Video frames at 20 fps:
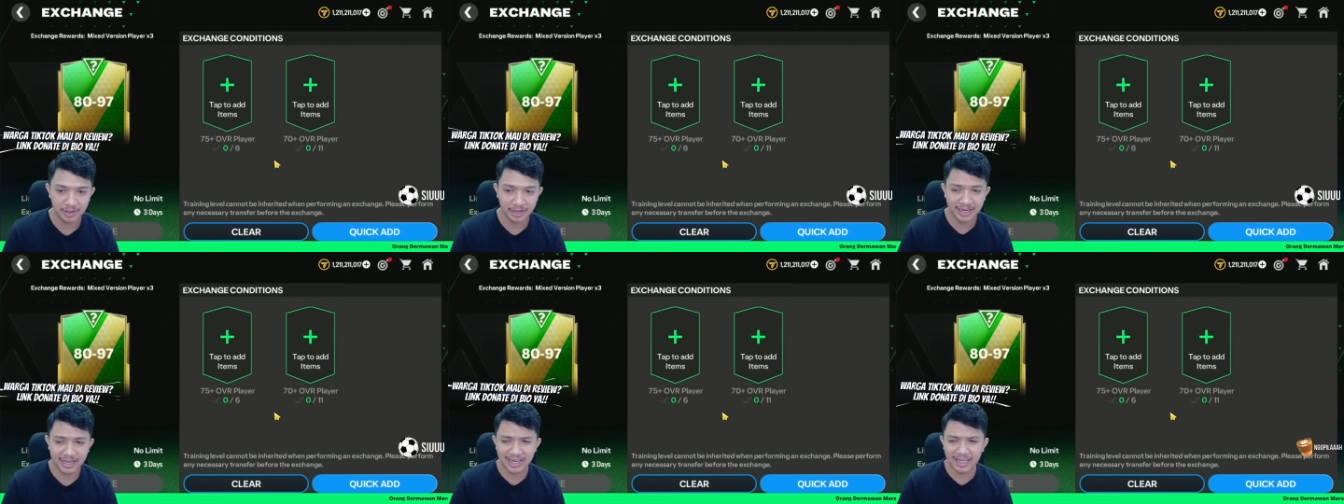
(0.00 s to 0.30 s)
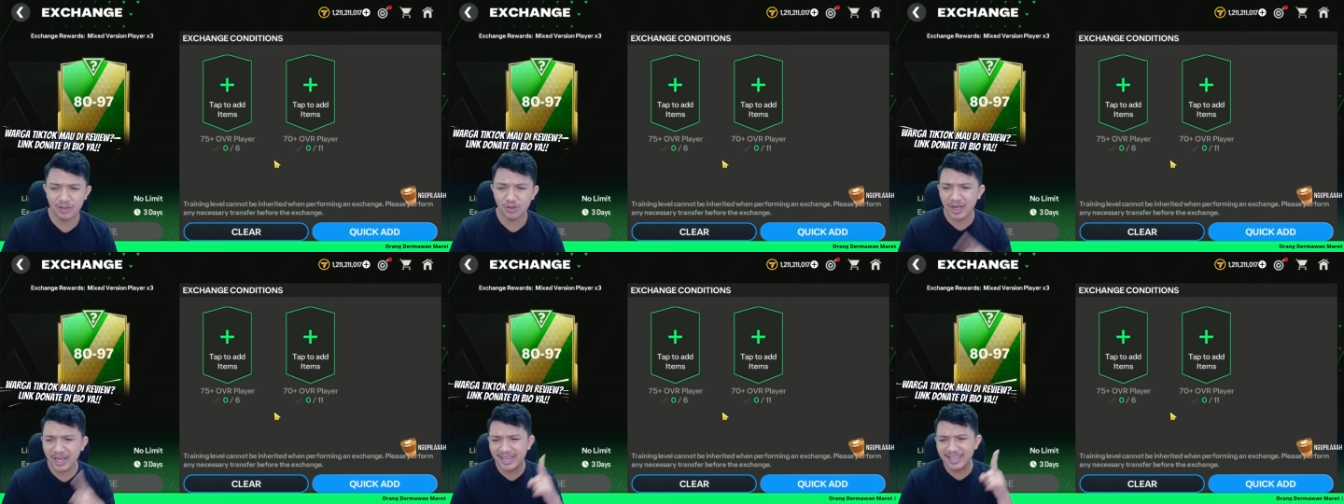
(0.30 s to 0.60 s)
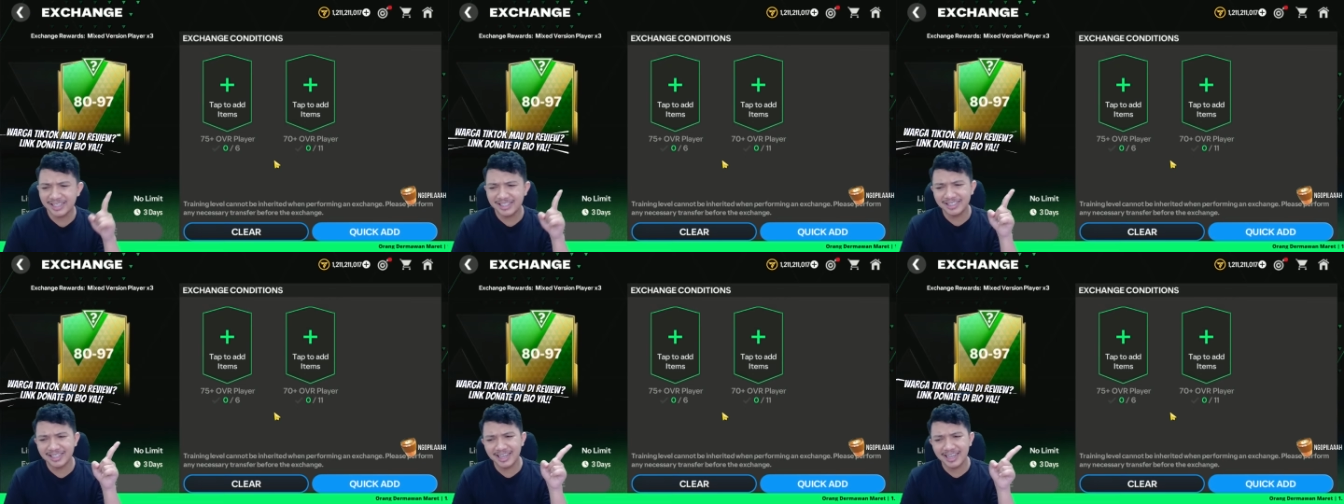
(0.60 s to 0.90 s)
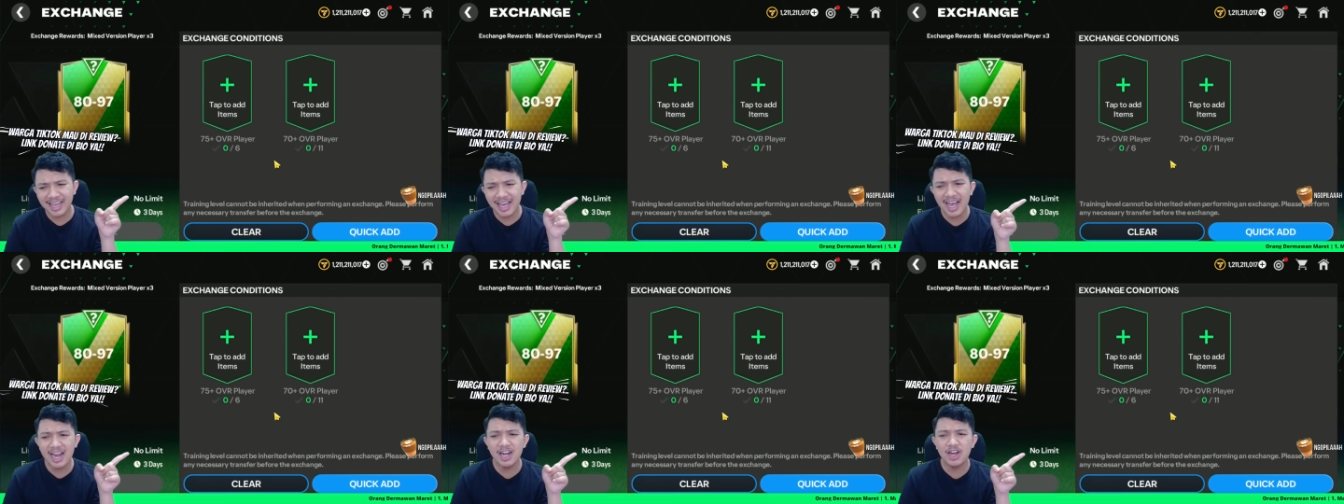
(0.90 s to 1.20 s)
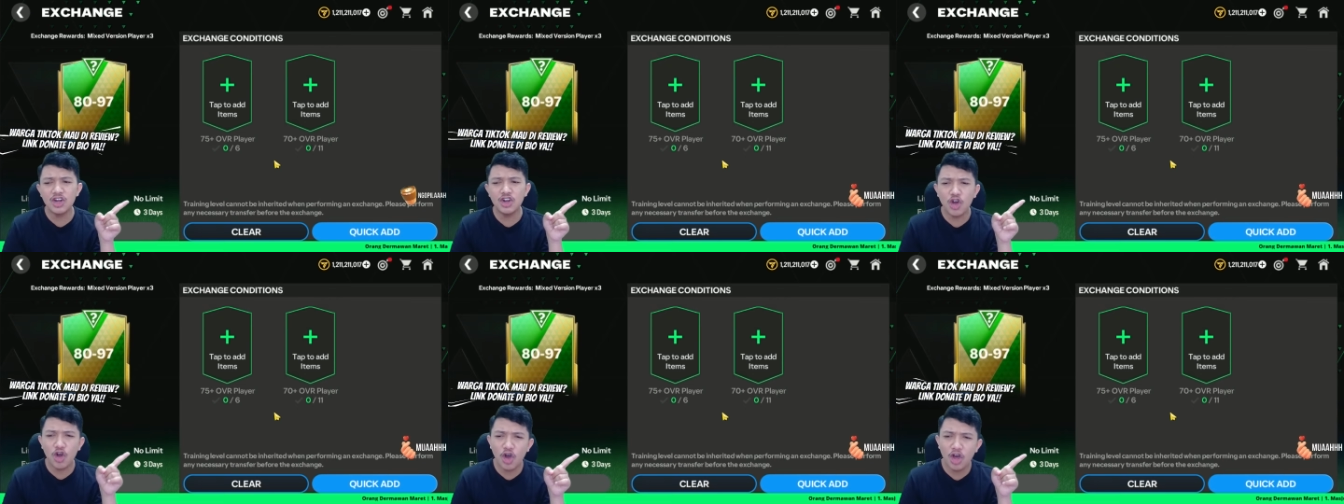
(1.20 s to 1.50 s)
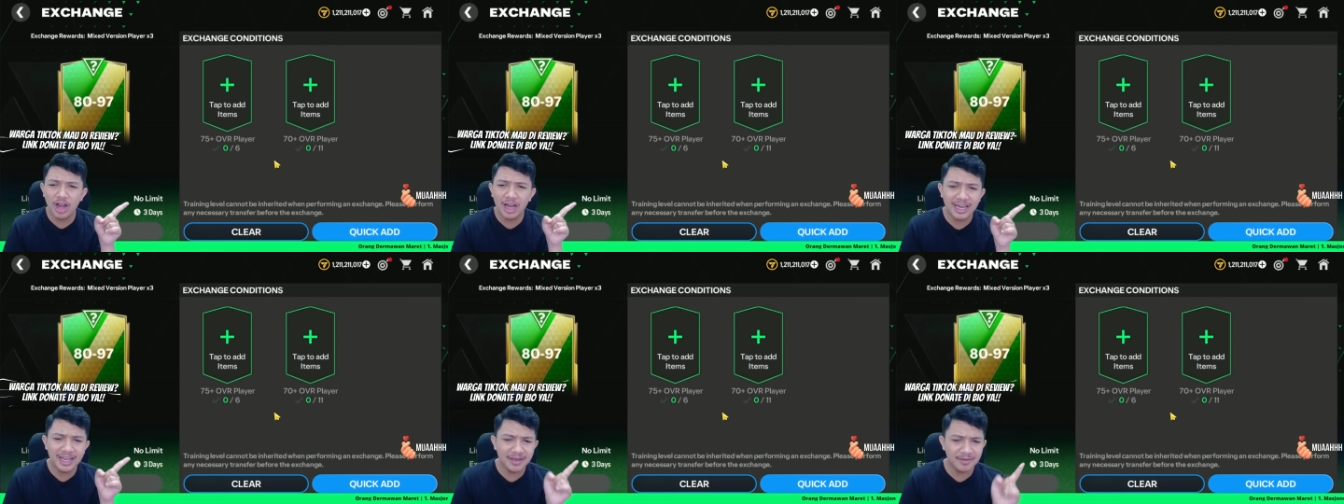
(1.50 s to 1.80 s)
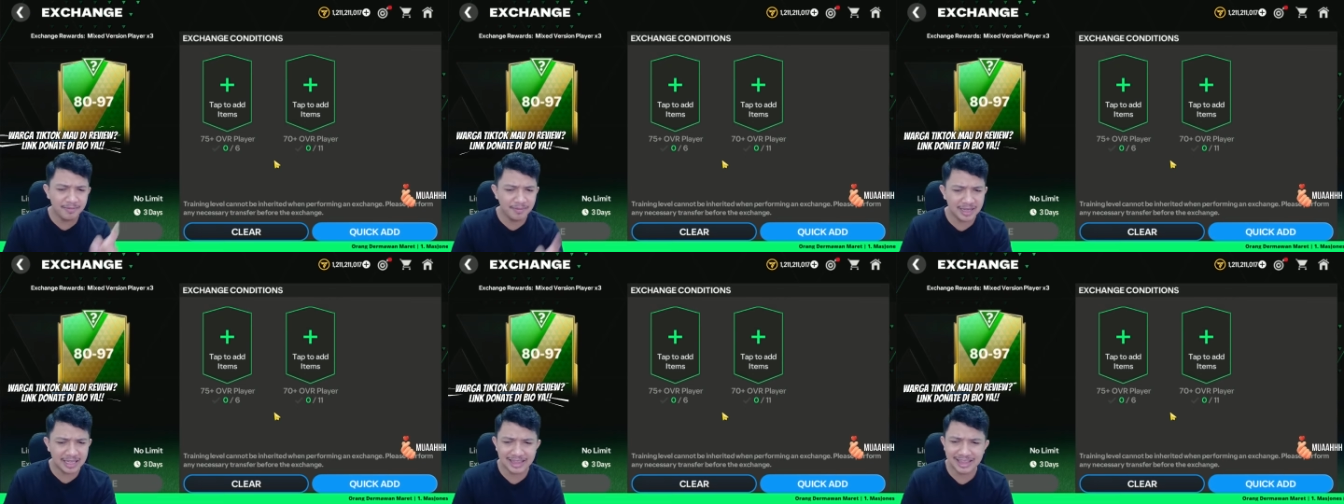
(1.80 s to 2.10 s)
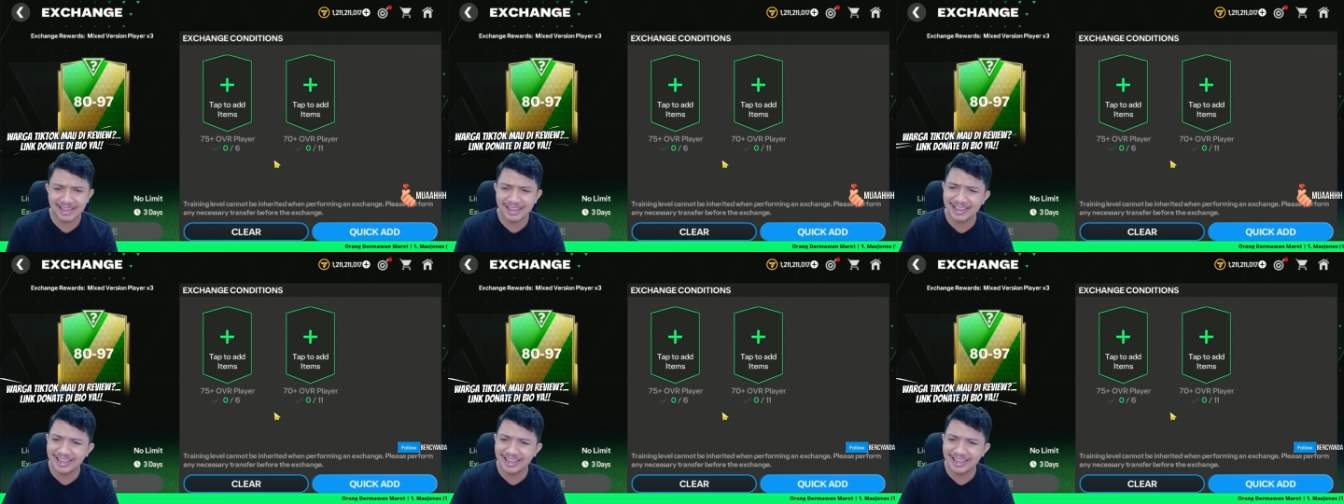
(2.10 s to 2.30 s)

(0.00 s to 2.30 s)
Ini tuh exchange-nya no limit,